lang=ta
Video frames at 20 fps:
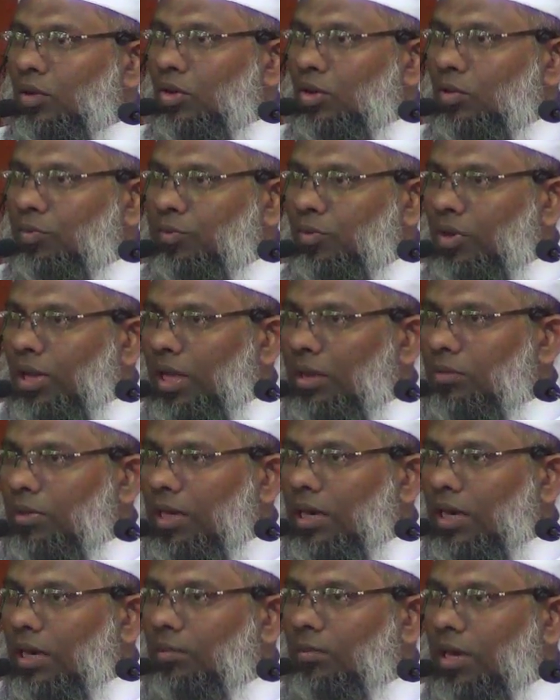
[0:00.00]
ஒரு புகை
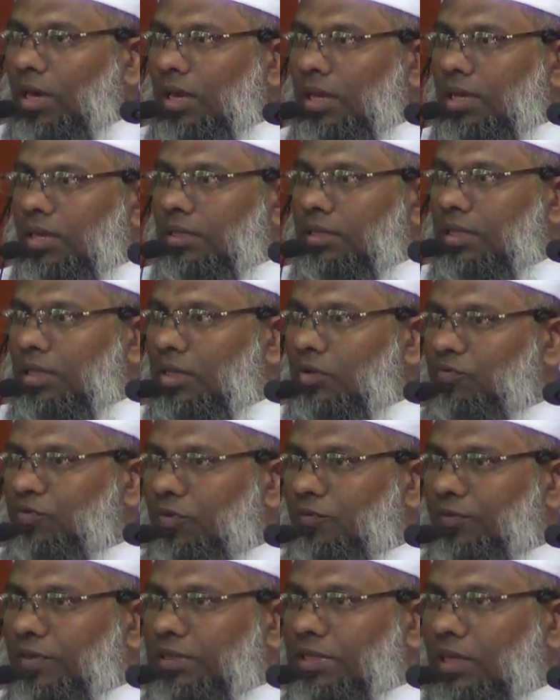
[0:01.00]
மண்டலமாக இருந்தது
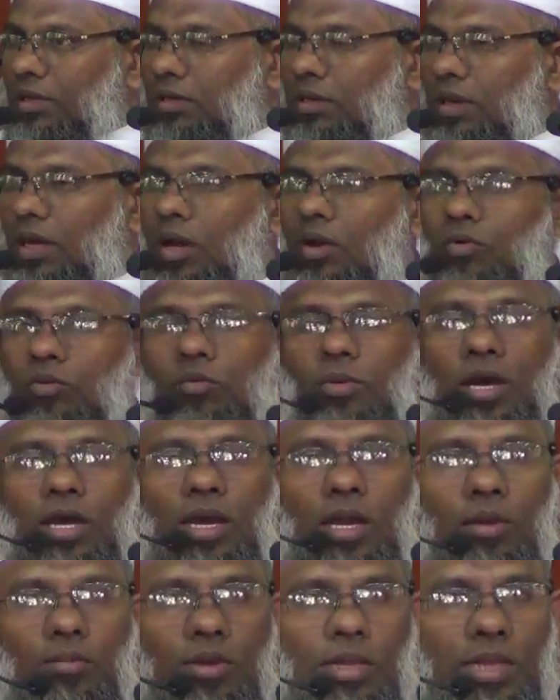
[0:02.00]

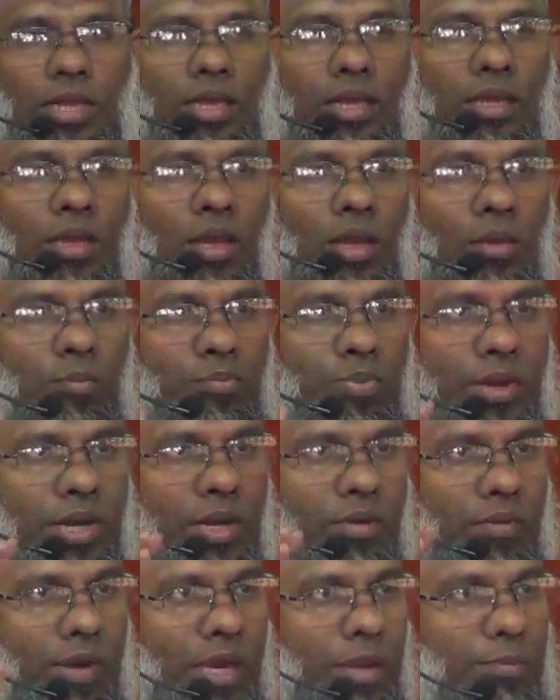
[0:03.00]
நாம் அதை
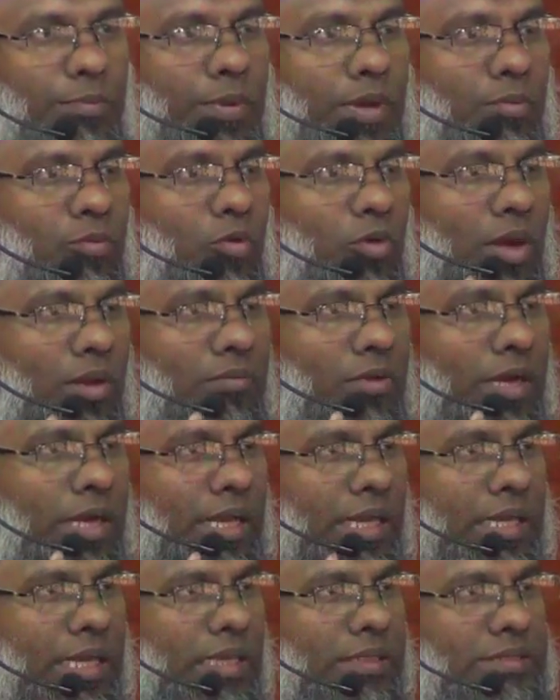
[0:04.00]
பெருவெடிப்பின் மூலம்
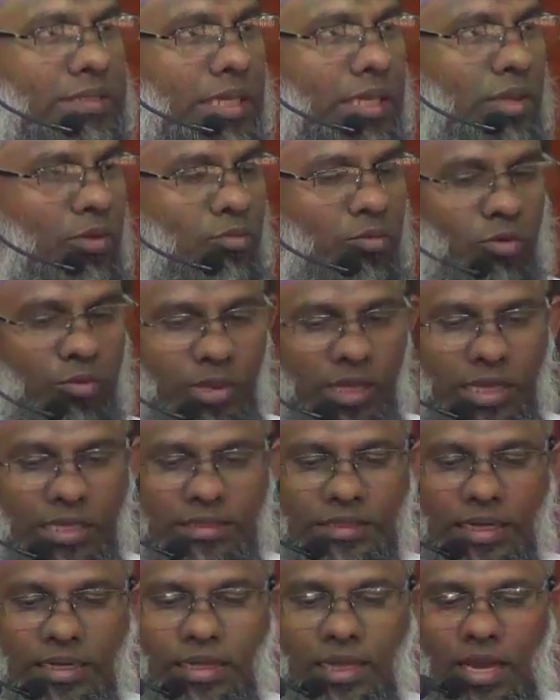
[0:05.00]
வெடிக்க செய்து
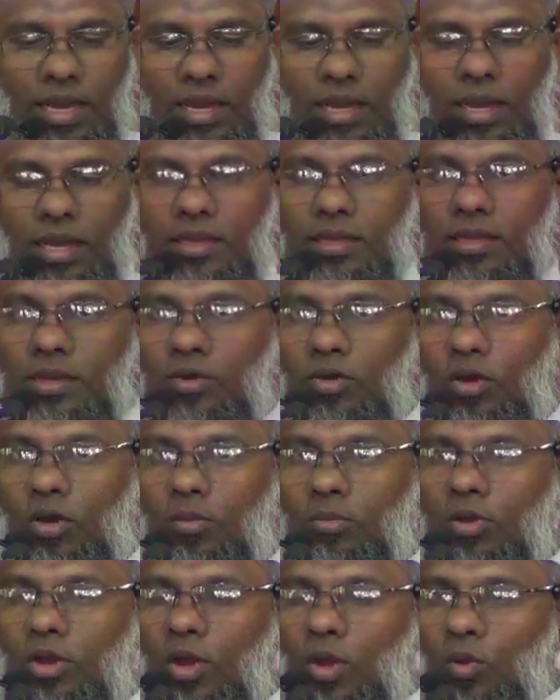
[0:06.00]
பூமியை தனியாக
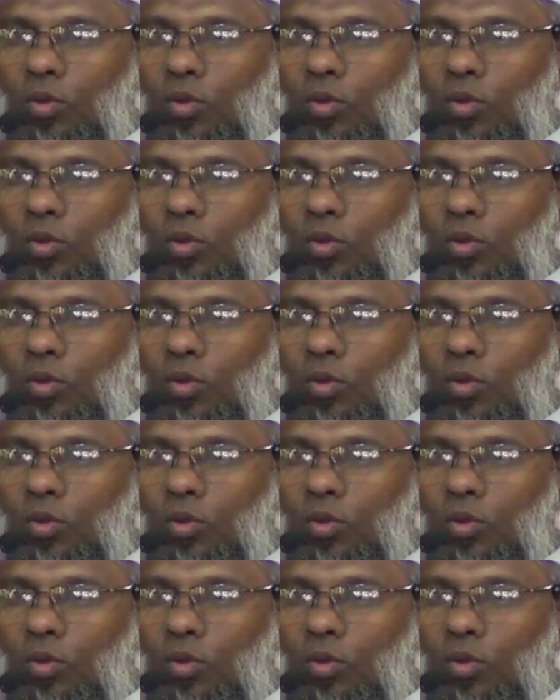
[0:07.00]
ஆக்கினோம்